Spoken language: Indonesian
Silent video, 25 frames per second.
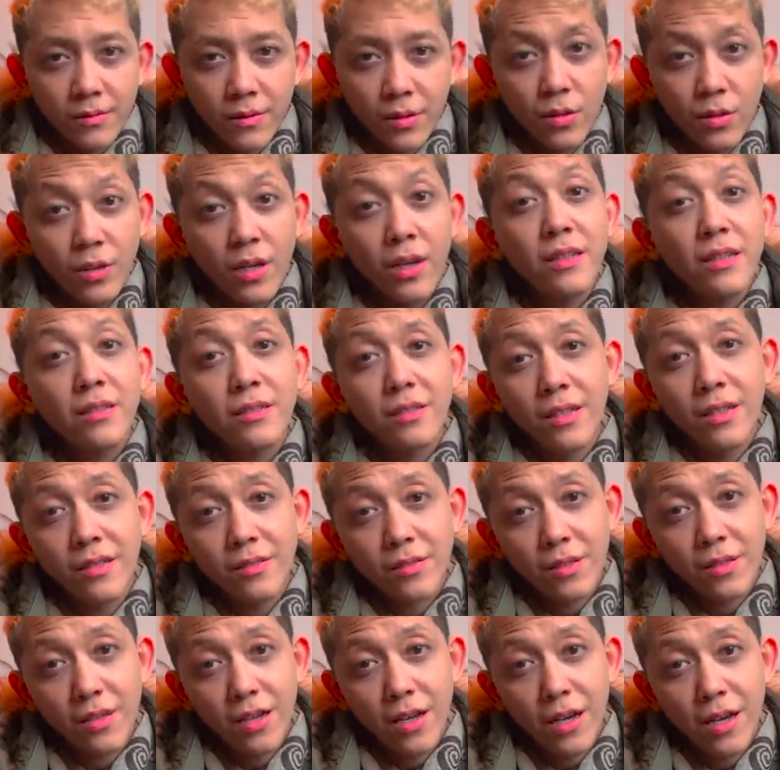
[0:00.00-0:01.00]
Ogenki
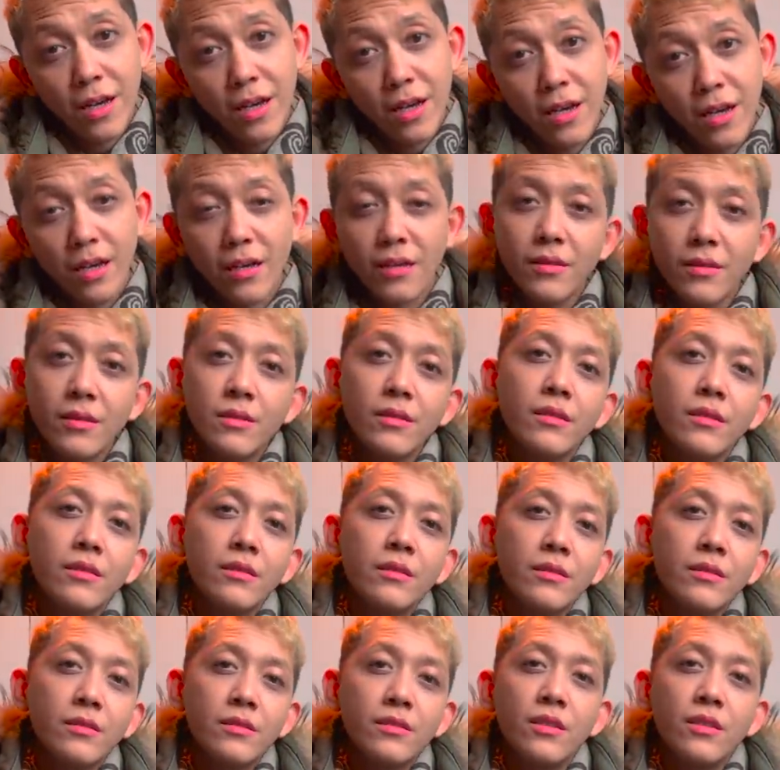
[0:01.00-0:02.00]
desu ka?
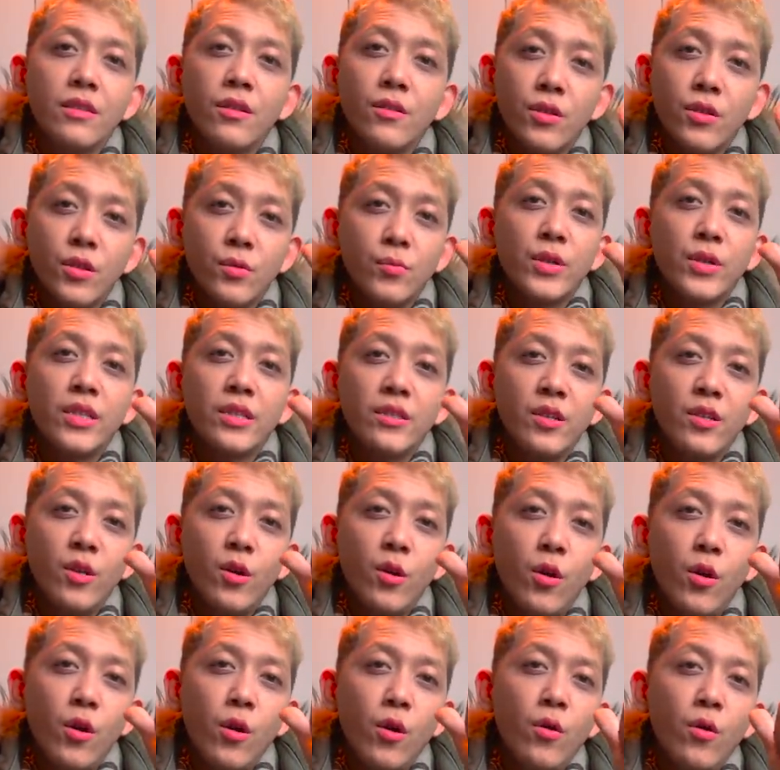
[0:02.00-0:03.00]
Still with me
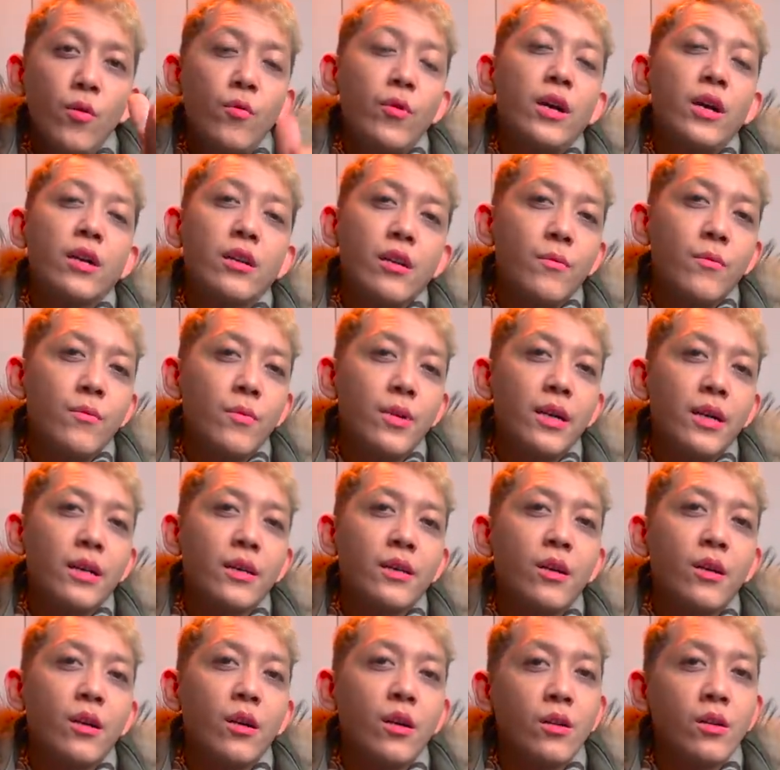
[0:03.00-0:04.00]
Theo, welcome
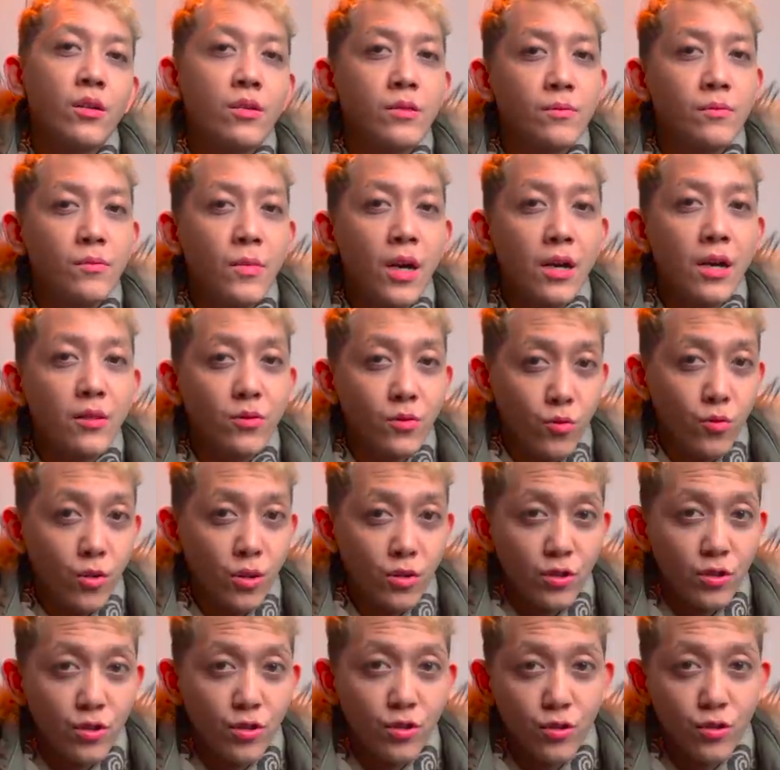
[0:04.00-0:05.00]
back on Max
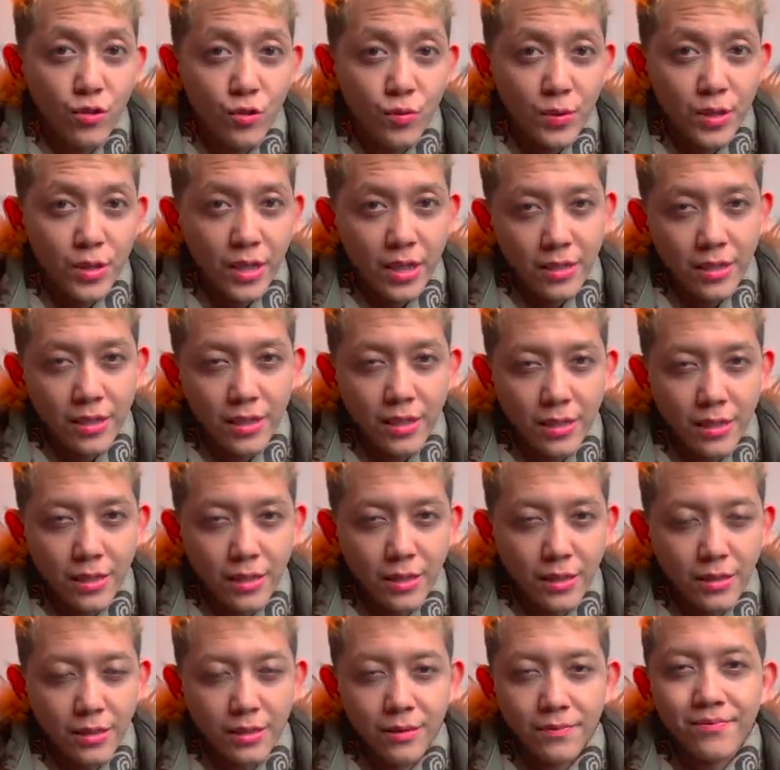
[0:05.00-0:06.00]
Watch YouTube
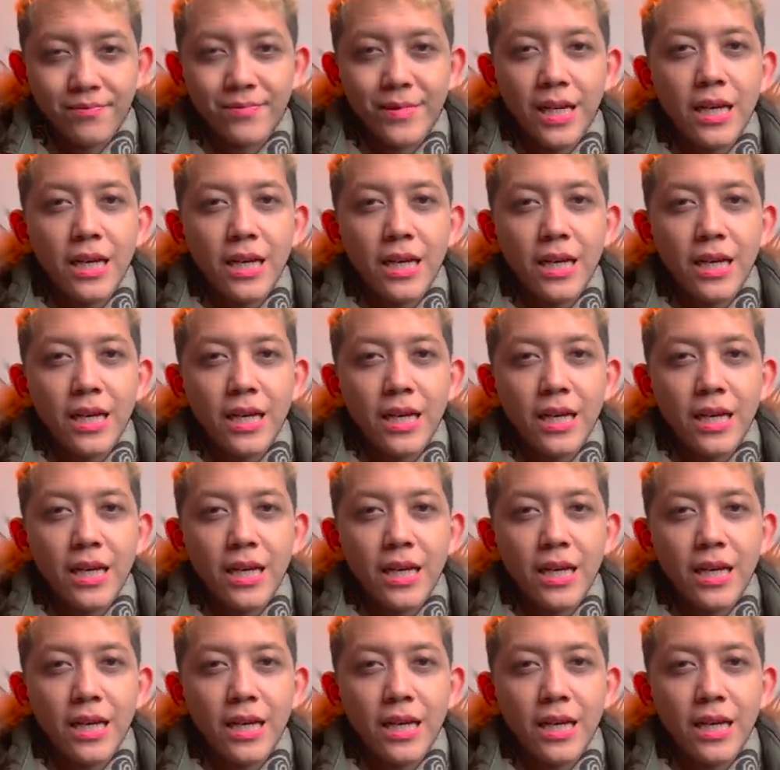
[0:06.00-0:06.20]
channel.